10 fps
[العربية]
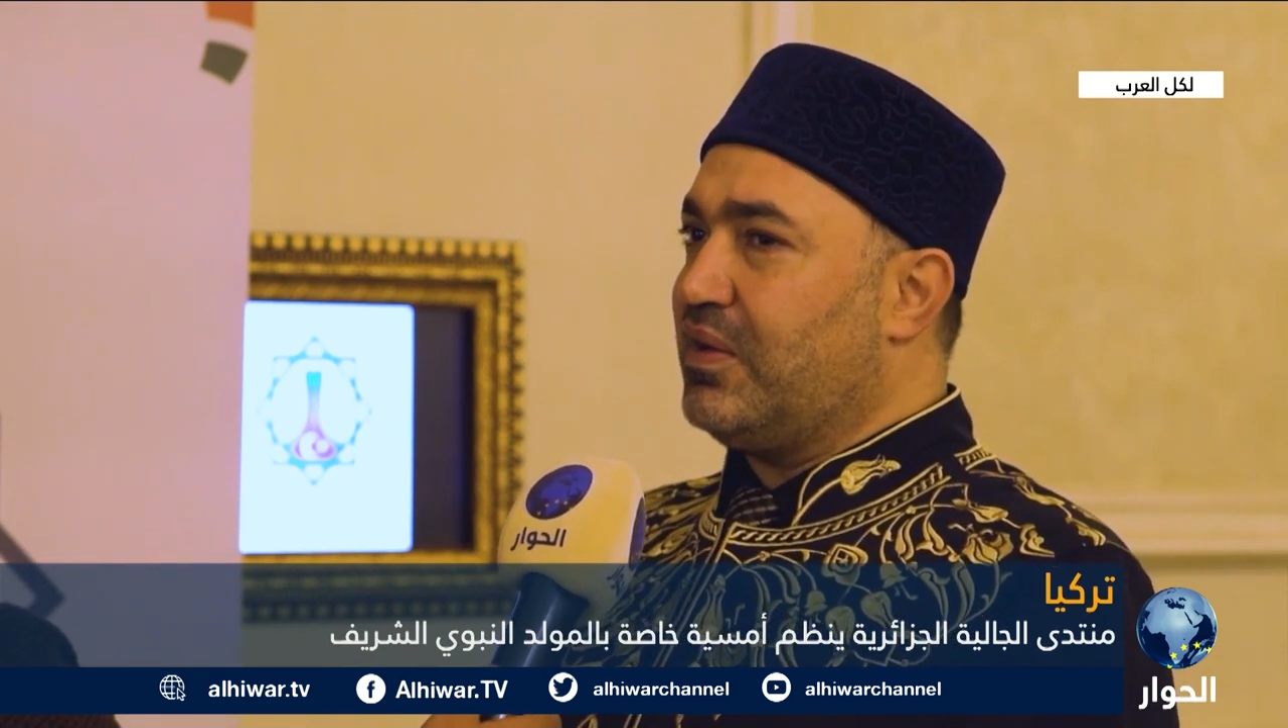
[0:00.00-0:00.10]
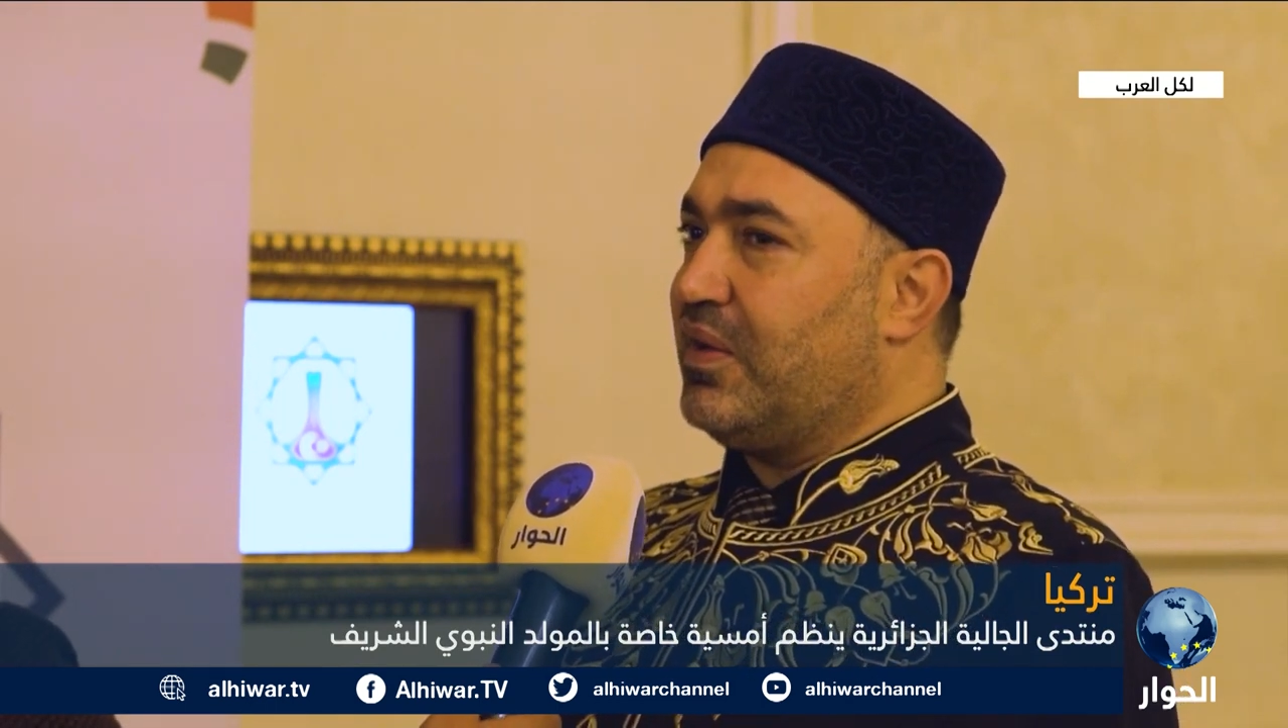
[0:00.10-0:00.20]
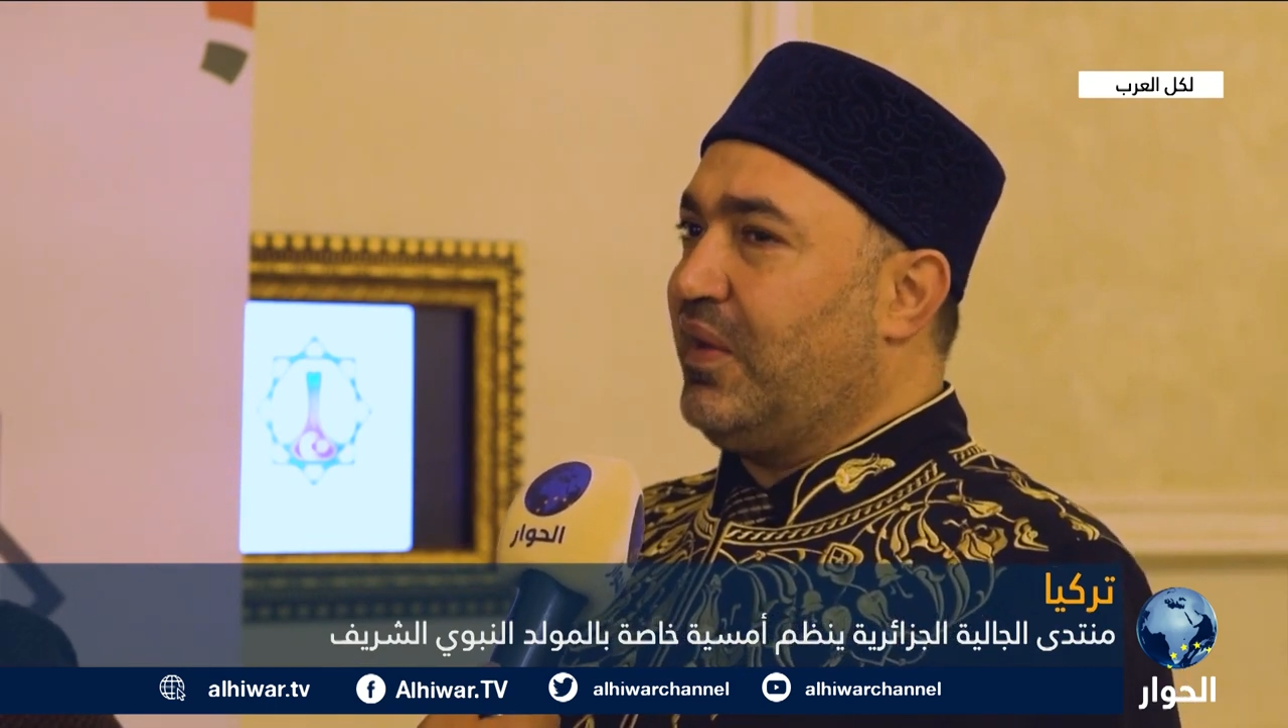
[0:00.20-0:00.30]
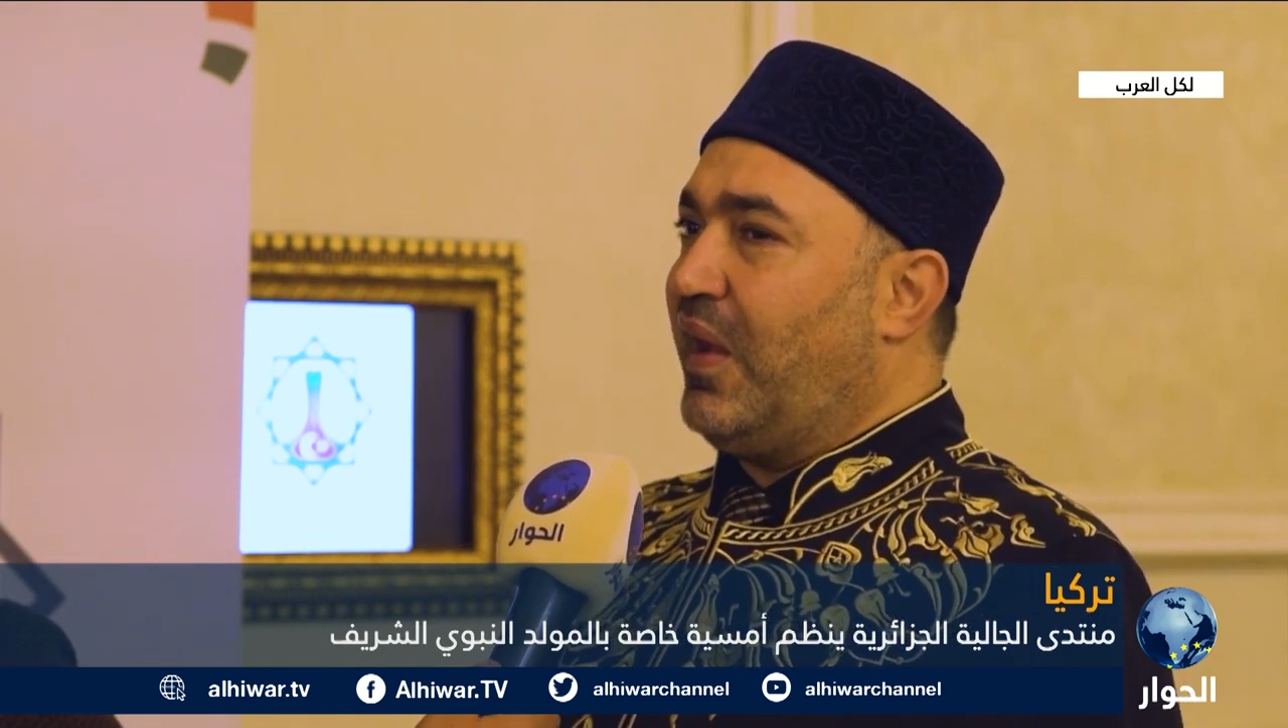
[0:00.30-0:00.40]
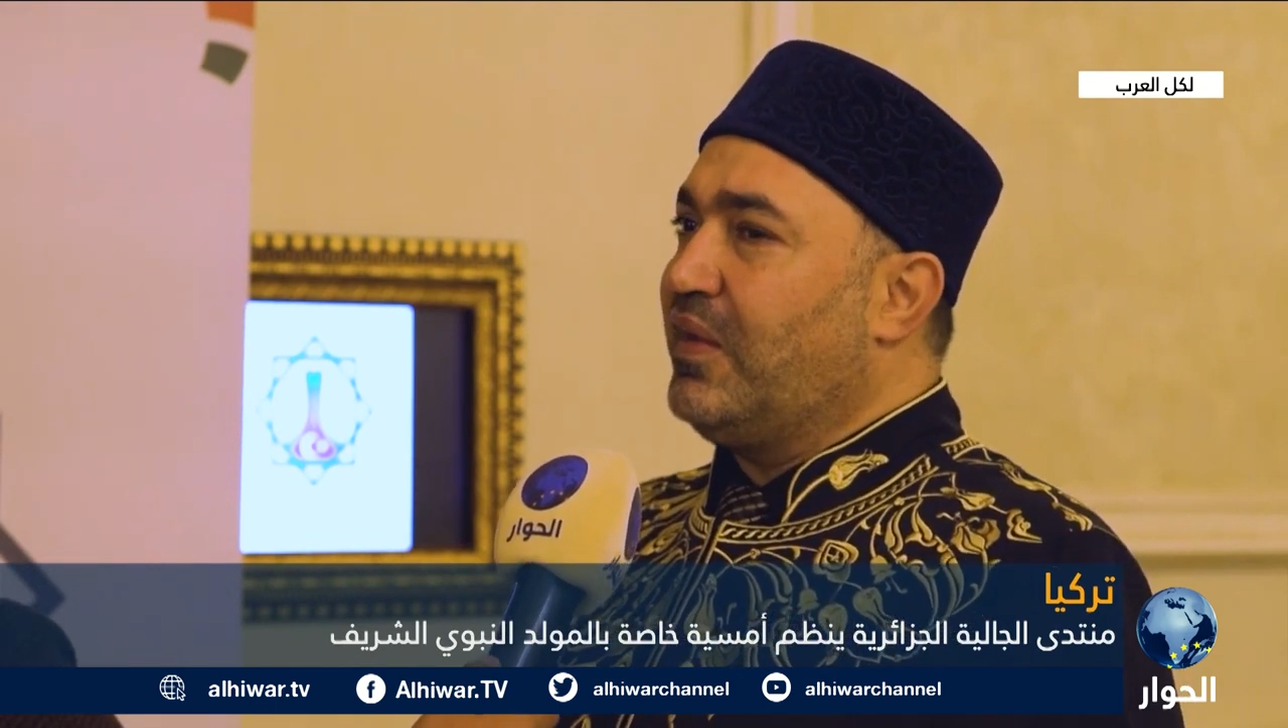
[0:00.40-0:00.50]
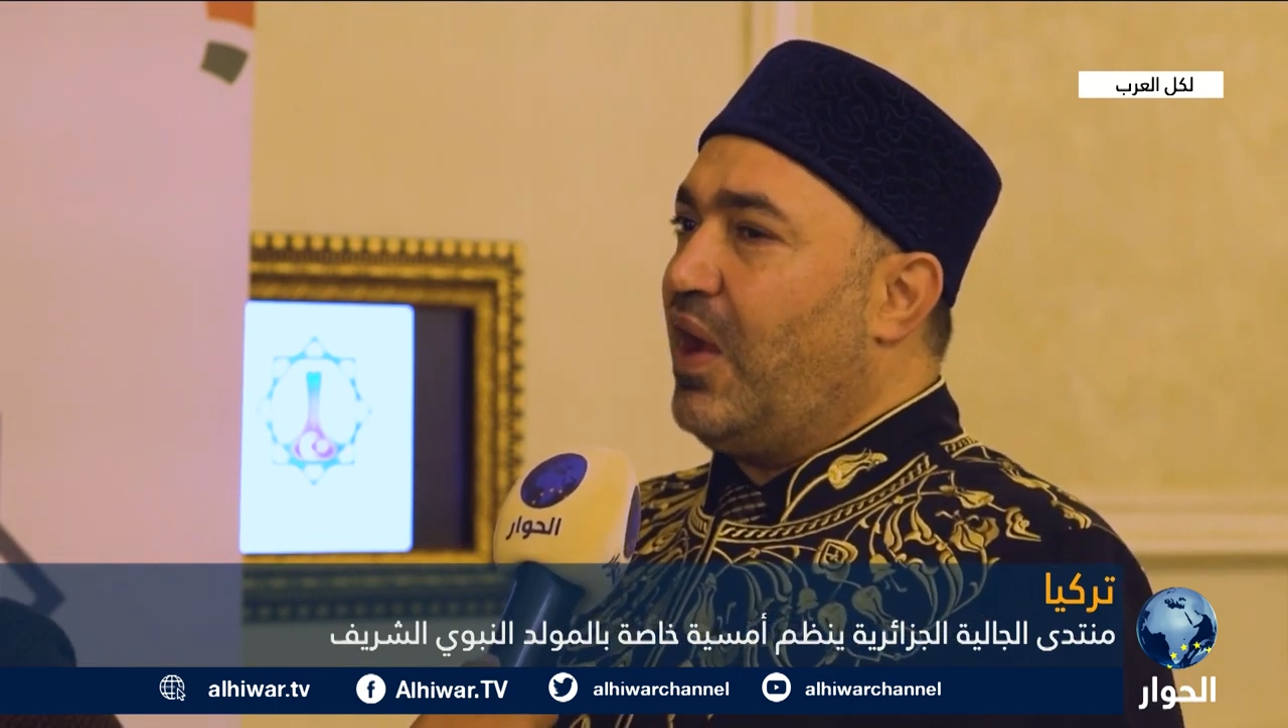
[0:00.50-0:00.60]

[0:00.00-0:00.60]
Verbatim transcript: يعني